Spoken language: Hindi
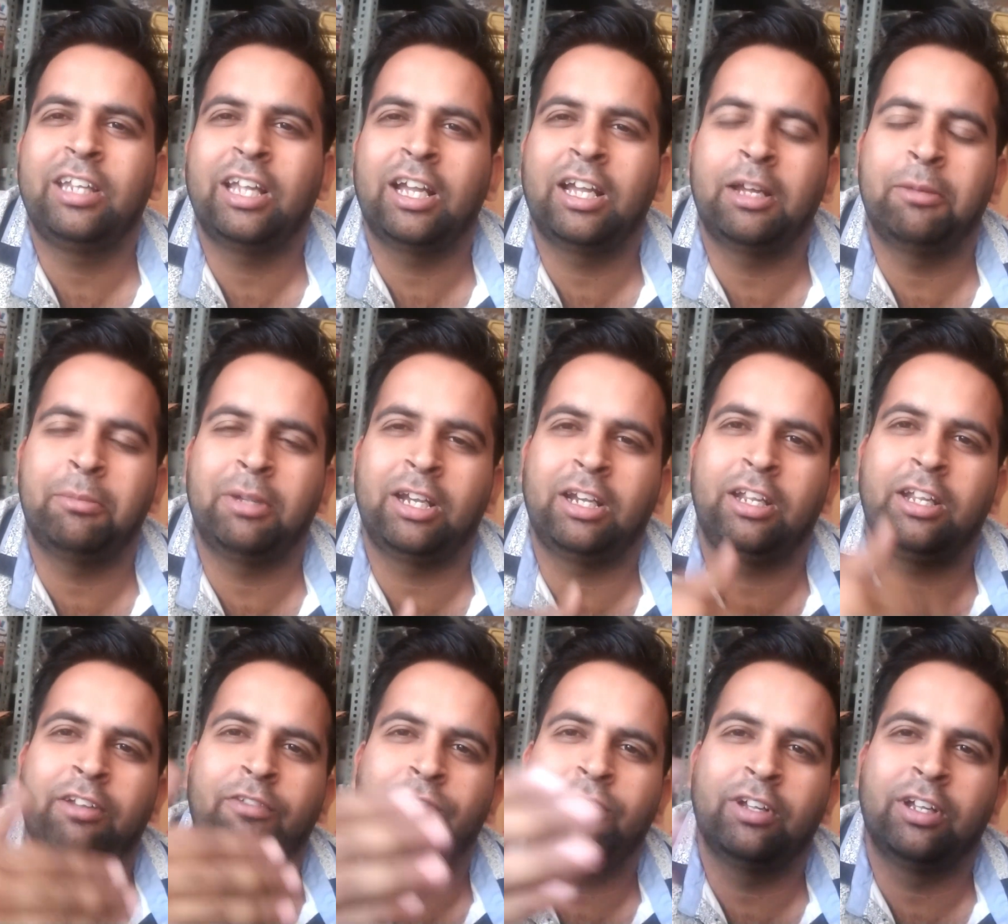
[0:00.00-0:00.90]
या
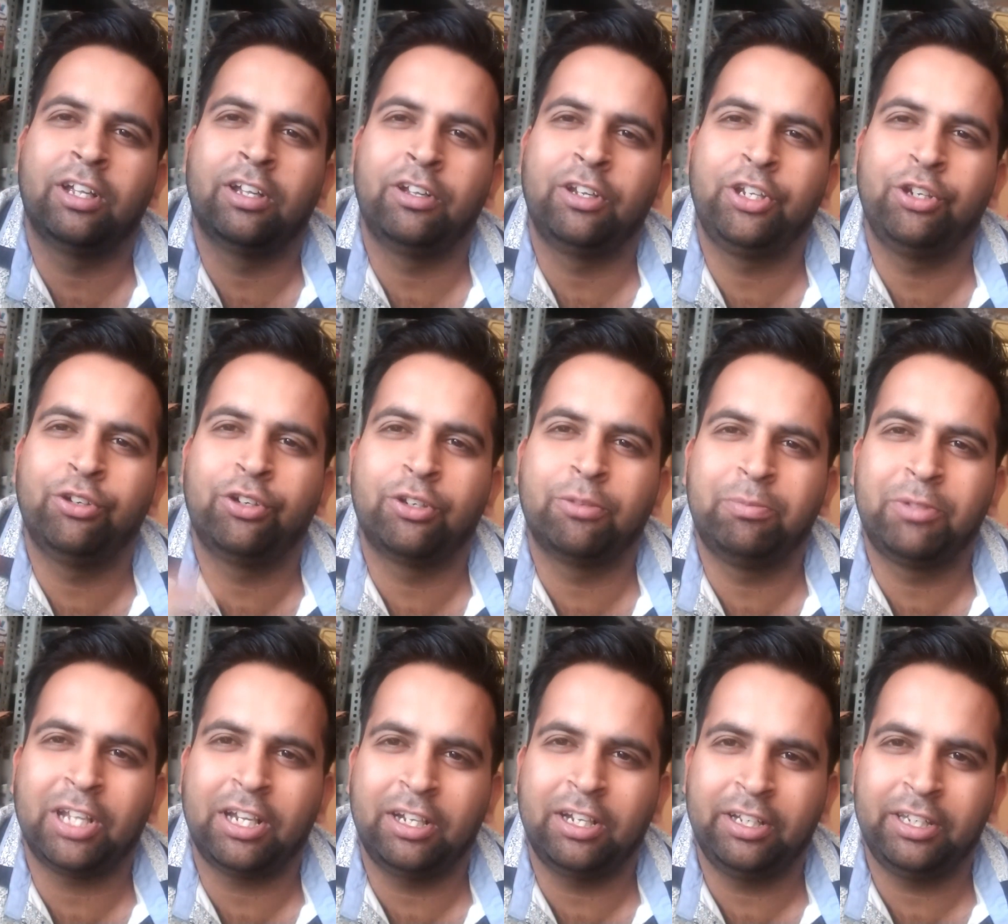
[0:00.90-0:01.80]
हमारे
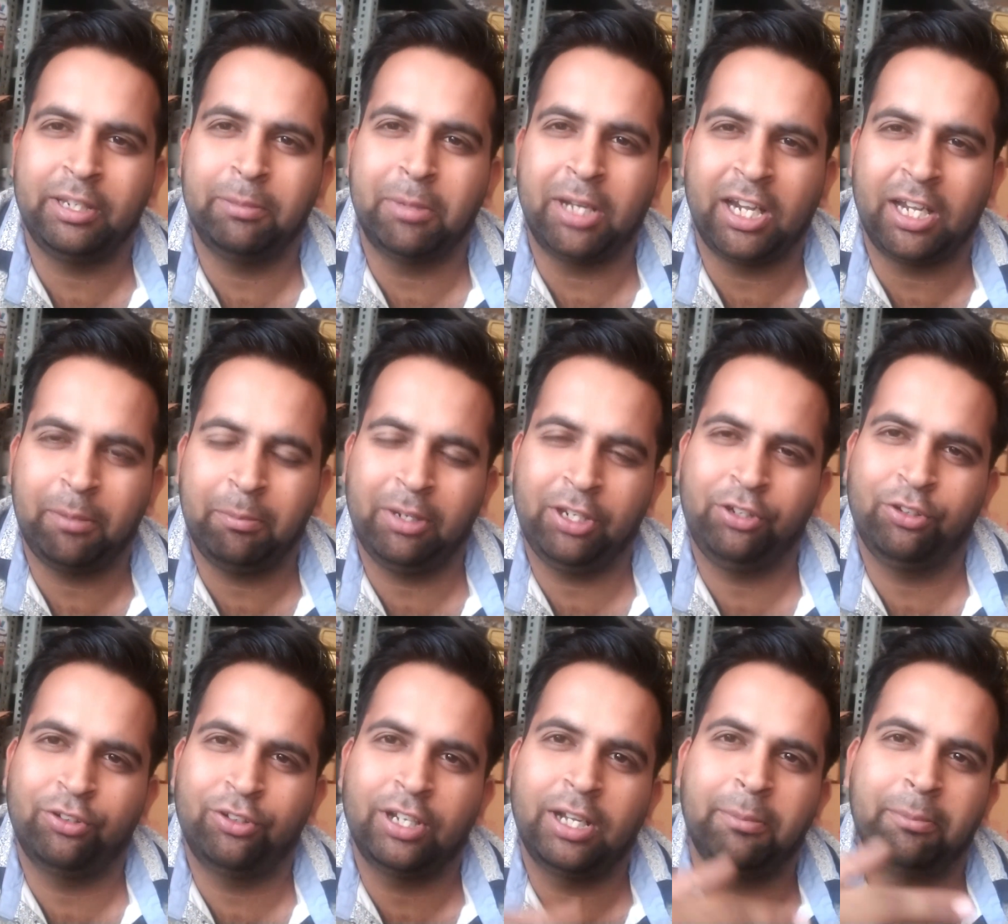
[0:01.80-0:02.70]
यूट्यूब चैनल के बारे में
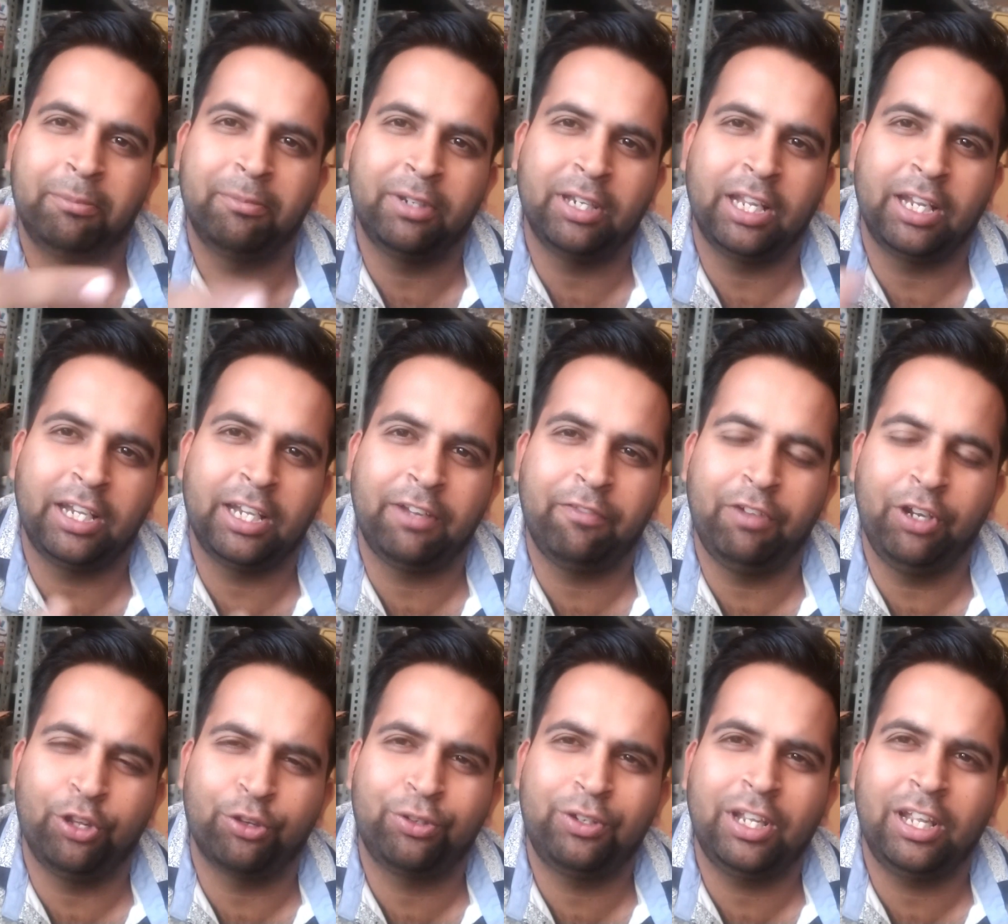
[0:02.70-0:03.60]
जो हम नए नए
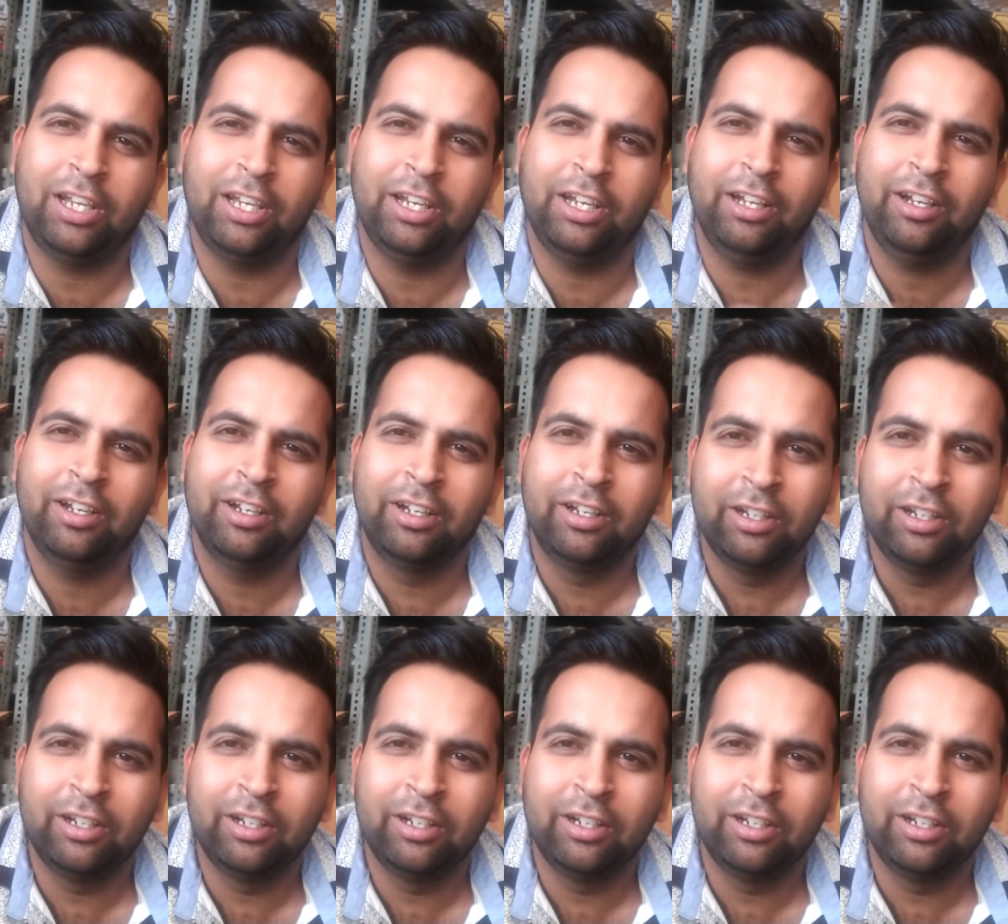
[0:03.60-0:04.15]
वीडियोस डाले